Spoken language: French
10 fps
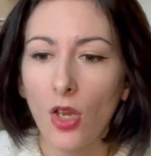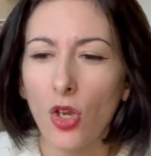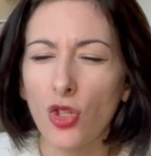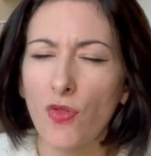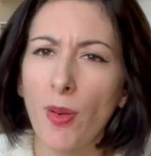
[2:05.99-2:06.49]

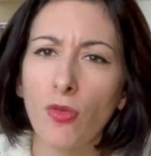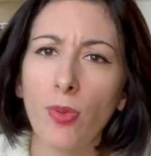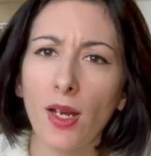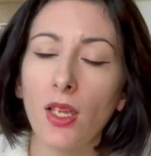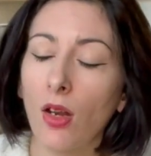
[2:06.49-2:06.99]
Euh, je vais pas vous
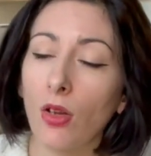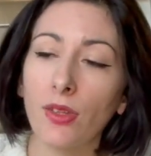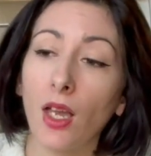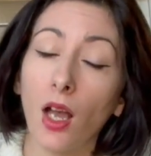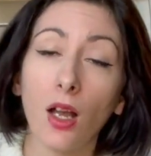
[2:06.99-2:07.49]
parler, alors
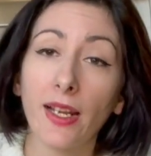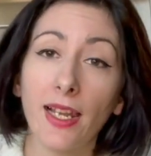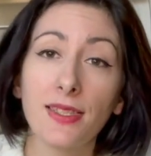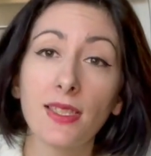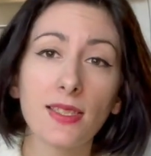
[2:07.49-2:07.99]
il y a un
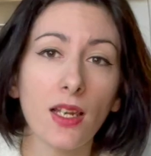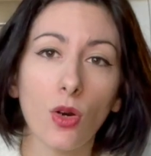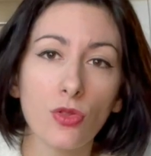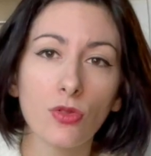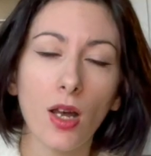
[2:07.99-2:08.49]
classique, c'est
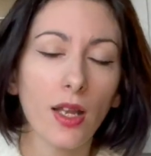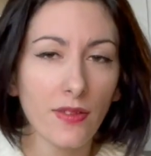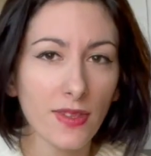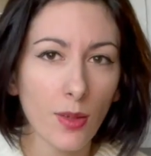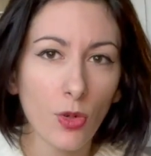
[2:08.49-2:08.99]
l'arrosoir,
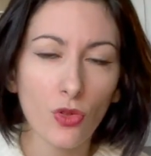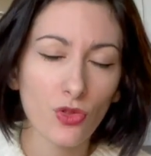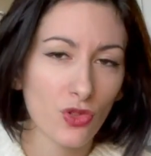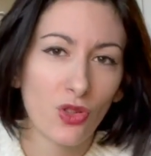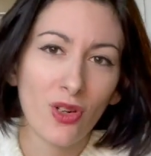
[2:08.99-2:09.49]
évidemment,
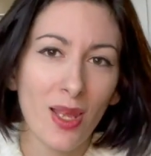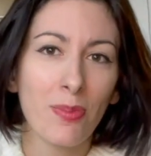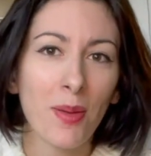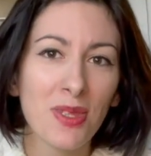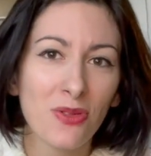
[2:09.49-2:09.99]
je ne l'ai
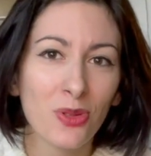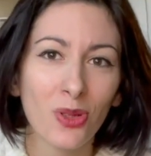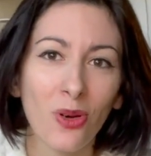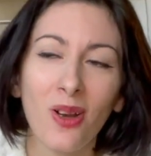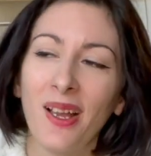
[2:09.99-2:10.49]
pas mis
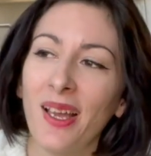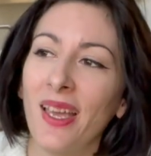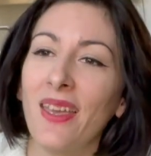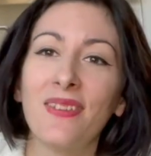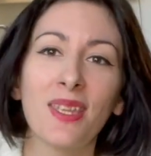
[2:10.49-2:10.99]
dedans.
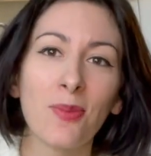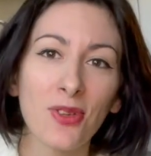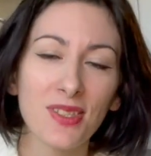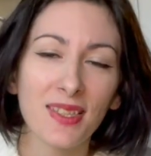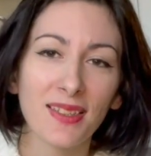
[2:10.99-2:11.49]

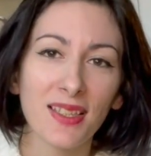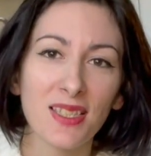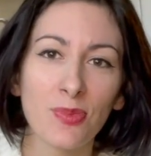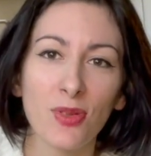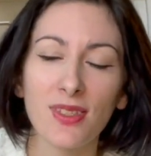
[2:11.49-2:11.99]
Évidemment, c'est un
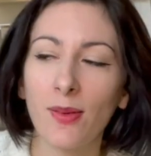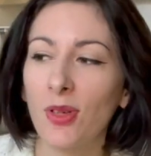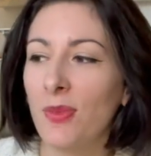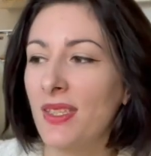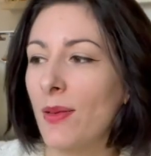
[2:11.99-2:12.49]

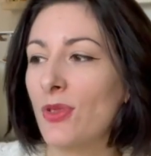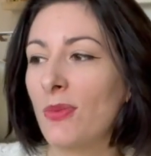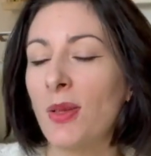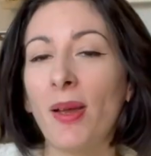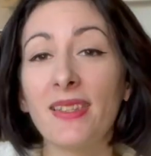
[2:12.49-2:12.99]
indispensable, mais ça me
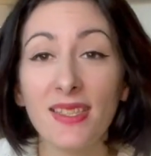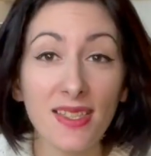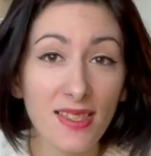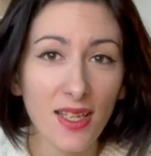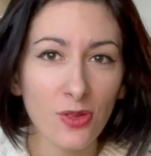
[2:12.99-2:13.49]
semblait pas
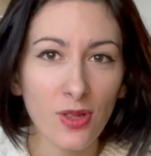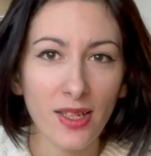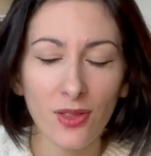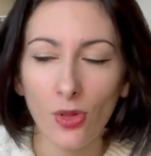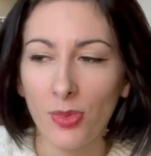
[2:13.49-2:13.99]
nécessaire de
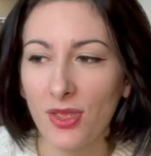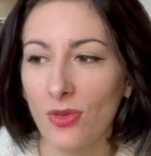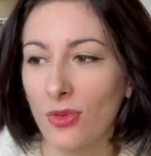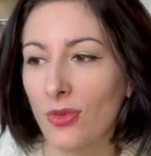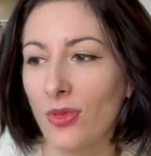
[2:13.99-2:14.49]
l'inclure parce
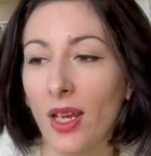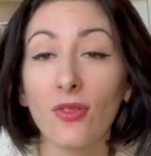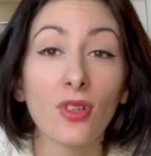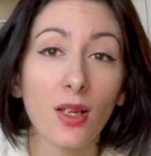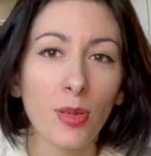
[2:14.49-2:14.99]
que
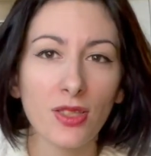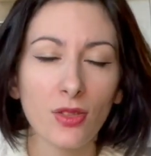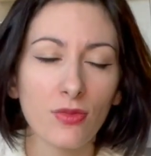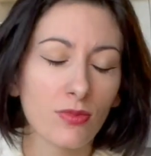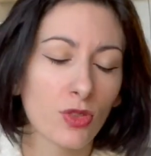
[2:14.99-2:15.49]
voilà, à
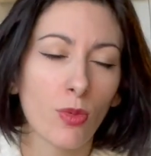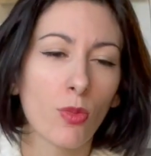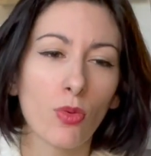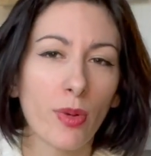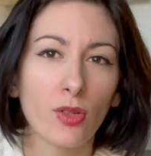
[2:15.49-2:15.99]
partir du
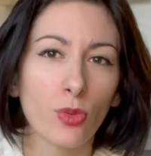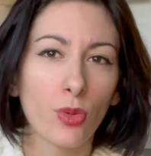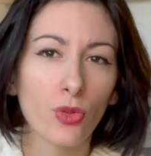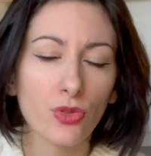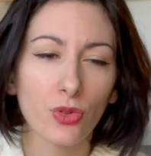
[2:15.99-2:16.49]
moment où on parle de
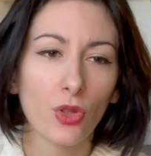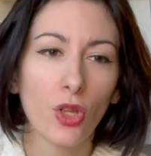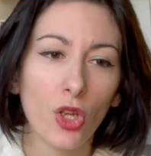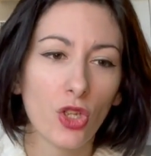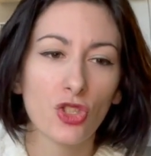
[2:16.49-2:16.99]
plantes, euh,
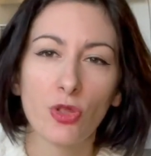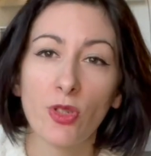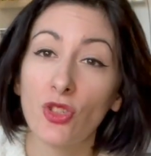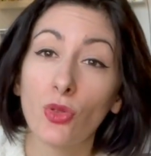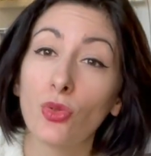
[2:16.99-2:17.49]

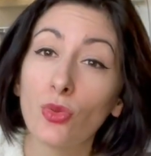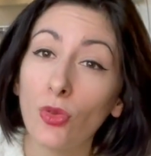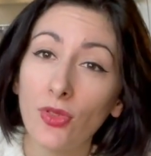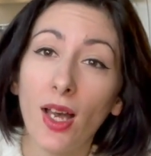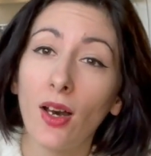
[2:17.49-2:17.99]
j'imagine que tout le
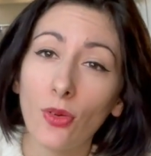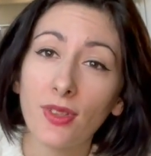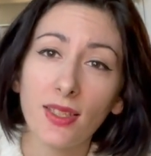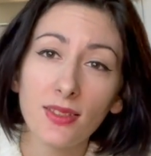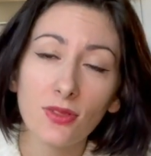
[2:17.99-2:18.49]
monde a en
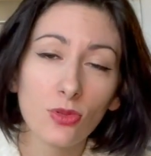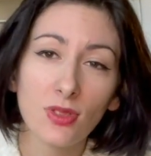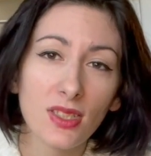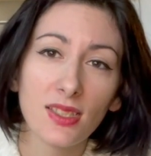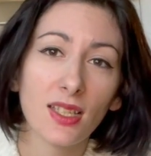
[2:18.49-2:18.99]
tête
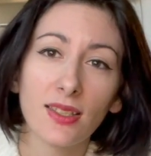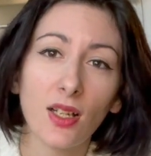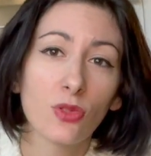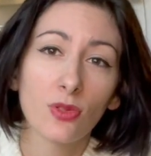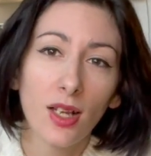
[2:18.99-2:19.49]
d'utiliser un
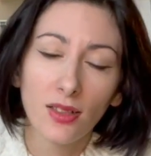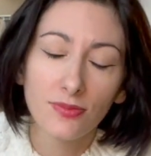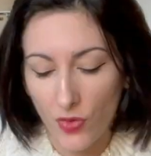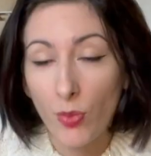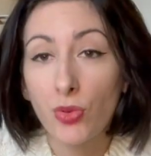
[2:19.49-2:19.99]
arrosoir.
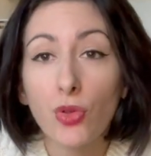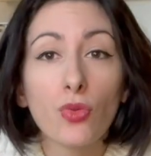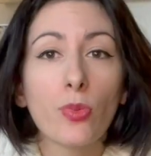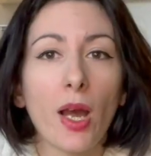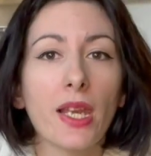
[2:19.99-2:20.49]
Je vais plutôt
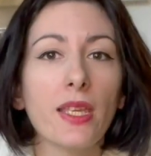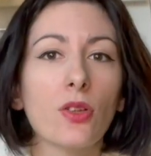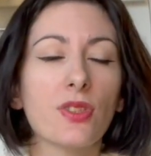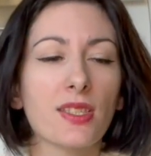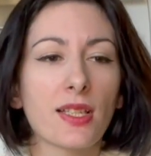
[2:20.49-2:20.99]
vous parler
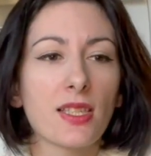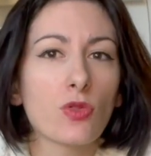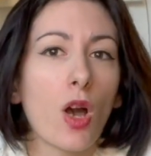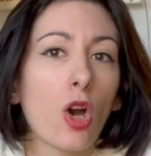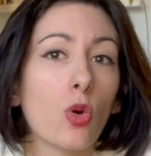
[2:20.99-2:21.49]
euh, des
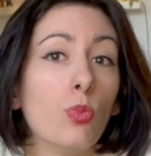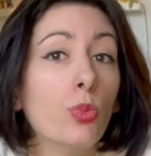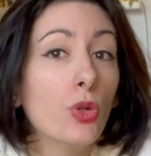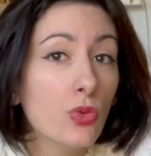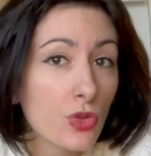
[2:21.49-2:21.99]
accessoires
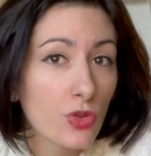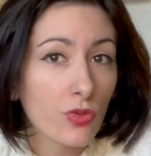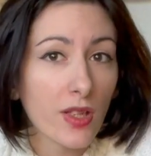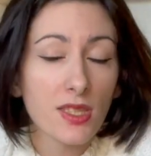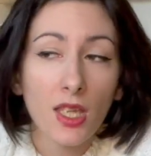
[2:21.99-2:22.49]
bonus,
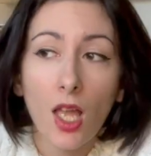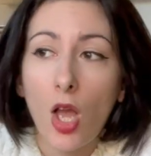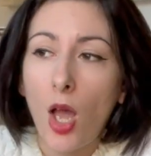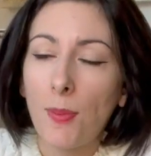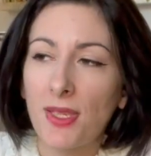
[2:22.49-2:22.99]
on va dire,
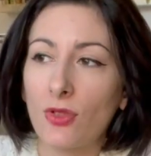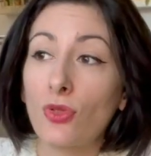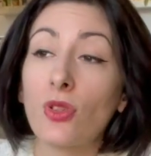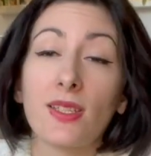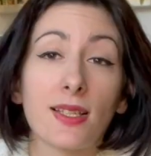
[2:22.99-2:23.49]
parce que
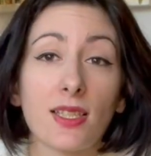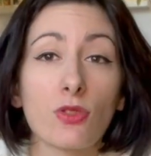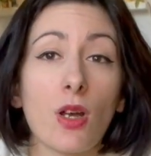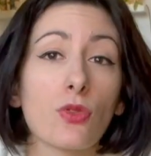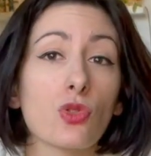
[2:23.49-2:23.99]
dans les
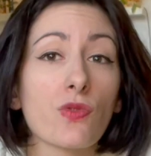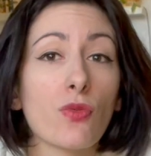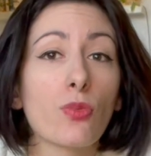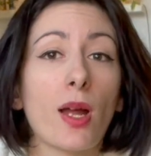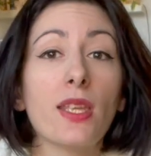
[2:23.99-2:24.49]
accessoires dont je vais
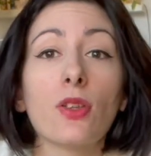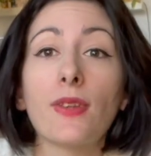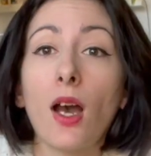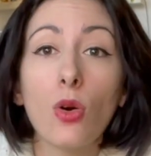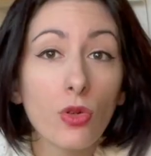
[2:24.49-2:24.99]
vous parler, il n'y en
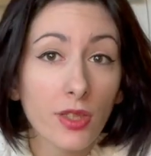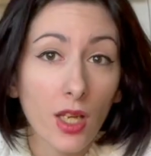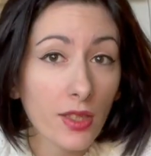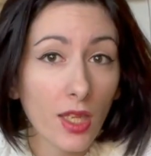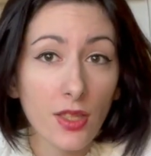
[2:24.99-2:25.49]
a
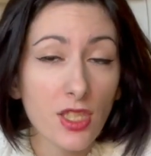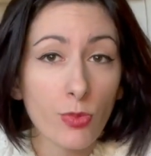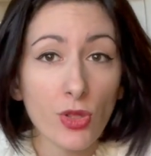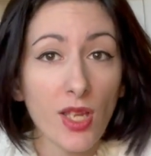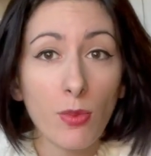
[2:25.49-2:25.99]
aucun qui est
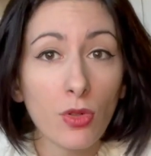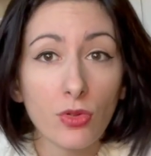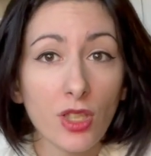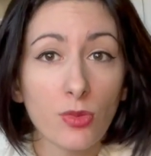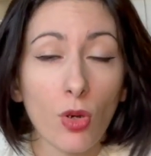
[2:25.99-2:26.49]
indispensable,
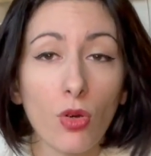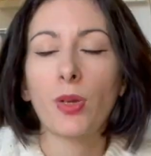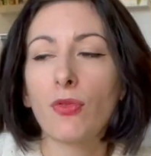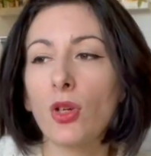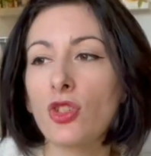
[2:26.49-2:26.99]
honnêtement.
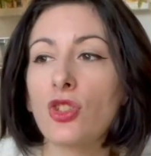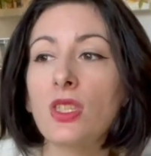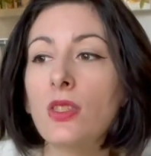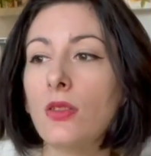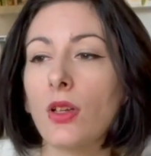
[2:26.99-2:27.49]
Parfois, je
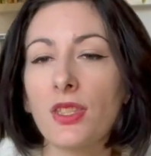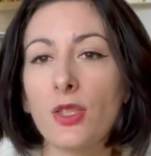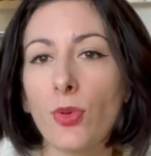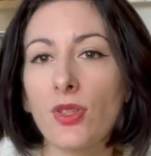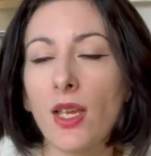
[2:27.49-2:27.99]
dis
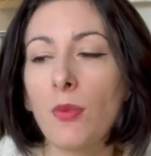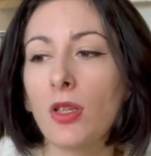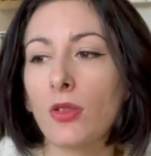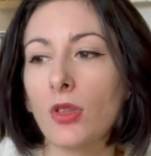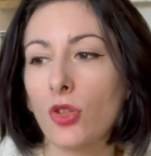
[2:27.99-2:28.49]
indispensable,
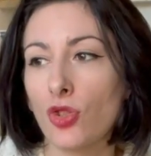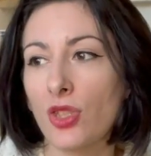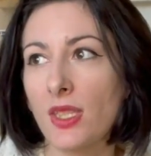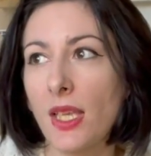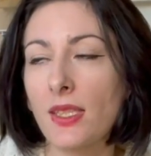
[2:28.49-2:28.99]
et quand je
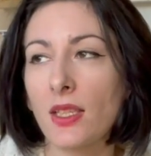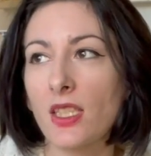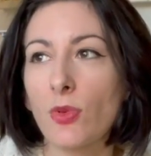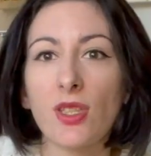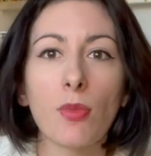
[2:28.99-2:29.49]
dis ça, c'est
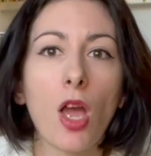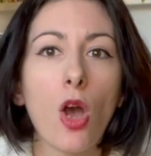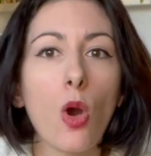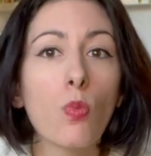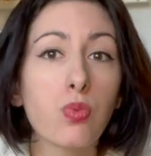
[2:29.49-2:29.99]
indispensable
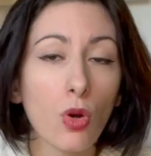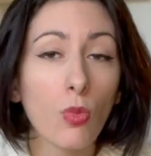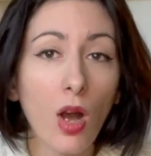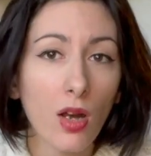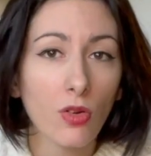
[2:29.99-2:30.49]
pour
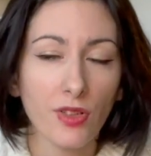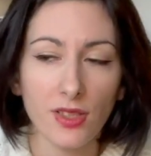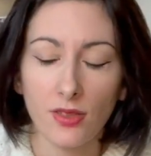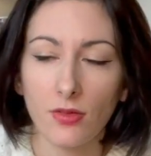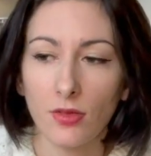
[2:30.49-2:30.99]
moi, en fait.